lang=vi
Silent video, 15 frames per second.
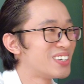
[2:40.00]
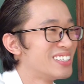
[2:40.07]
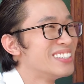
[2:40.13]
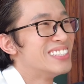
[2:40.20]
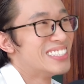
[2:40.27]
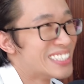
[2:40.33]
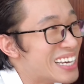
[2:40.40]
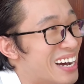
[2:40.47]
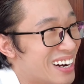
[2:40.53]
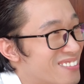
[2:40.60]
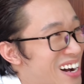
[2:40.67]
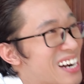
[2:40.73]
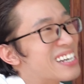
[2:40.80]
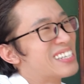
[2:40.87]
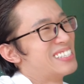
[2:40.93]
Làm sao phải
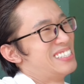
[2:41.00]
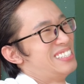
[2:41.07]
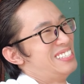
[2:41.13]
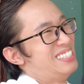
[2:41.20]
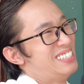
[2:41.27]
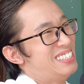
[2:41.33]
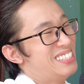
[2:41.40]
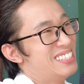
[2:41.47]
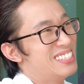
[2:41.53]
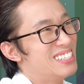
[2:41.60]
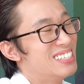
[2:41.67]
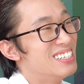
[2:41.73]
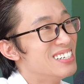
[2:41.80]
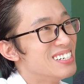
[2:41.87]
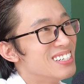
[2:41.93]
đạt được cái thành công
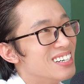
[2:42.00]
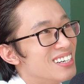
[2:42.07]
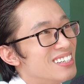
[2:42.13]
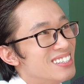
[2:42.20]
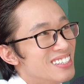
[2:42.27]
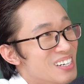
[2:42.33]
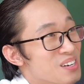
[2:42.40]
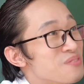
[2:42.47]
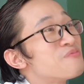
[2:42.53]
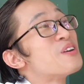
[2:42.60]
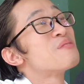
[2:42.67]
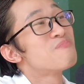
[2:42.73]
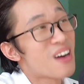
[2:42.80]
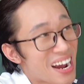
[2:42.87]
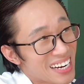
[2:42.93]
đấy là phải
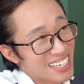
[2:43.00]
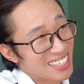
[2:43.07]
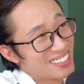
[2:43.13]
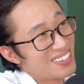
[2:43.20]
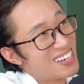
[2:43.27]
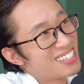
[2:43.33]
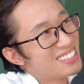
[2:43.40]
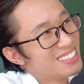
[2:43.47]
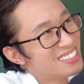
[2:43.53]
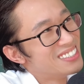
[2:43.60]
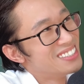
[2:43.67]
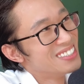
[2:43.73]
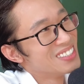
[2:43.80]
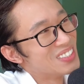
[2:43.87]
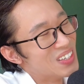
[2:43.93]
lên feedback được video đó. feedback
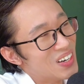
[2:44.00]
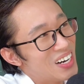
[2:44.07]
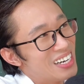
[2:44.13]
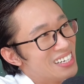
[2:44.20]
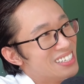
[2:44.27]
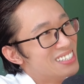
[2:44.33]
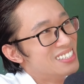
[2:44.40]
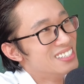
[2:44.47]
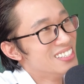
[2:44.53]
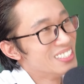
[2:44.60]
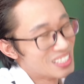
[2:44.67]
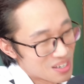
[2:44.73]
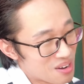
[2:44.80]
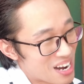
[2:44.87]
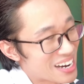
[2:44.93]
cho thầy. Đúng rồi.
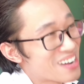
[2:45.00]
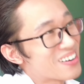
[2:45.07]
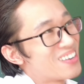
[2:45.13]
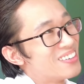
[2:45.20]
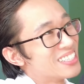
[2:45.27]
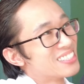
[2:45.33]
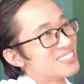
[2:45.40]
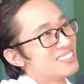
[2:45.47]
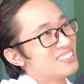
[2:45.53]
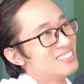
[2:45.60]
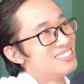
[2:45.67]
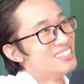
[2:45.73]
Dạ vâng, làm sao đó thầy.